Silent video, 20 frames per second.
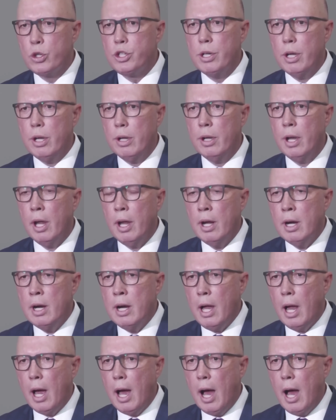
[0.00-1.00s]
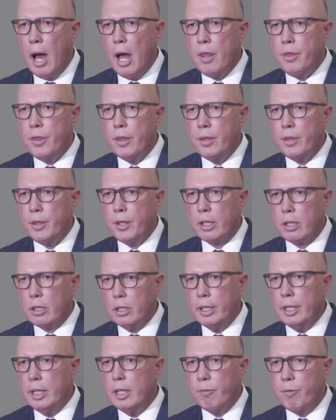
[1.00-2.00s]
có thân thiện cho lắm và
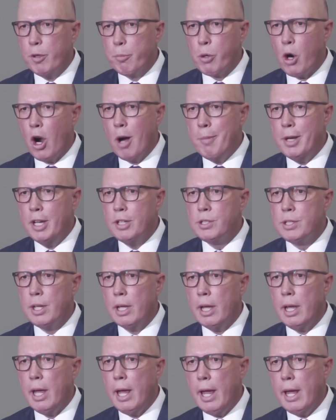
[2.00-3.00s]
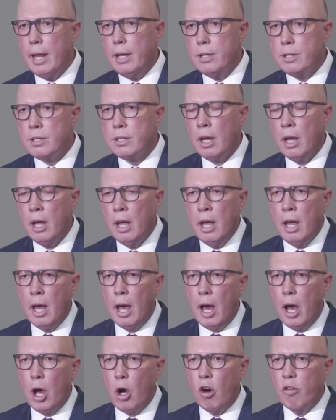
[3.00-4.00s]
phản thắng mà nói là mình làm chính trị ở
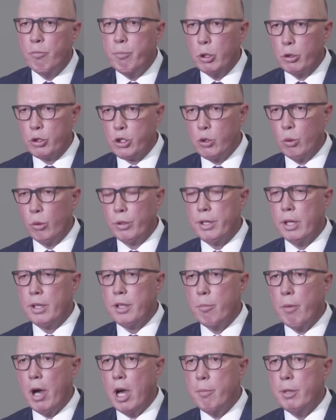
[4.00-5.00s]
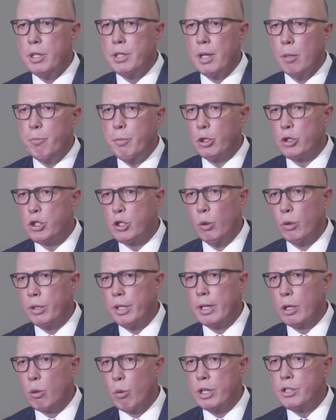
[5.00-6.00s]
nước tây phương cái hình dáng và cái gương
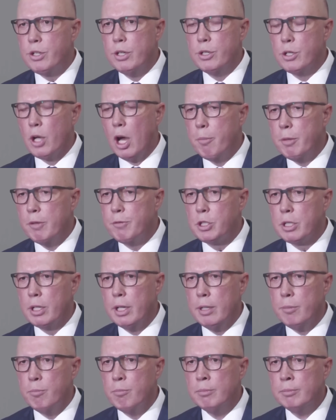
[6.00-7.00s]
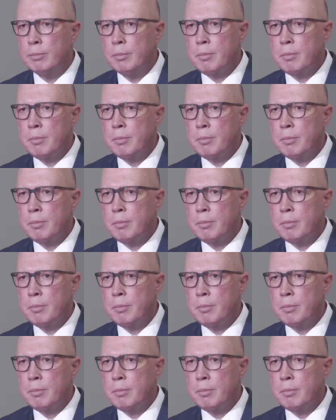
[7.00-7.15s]
mặt nó vô cùng quan trọng nó,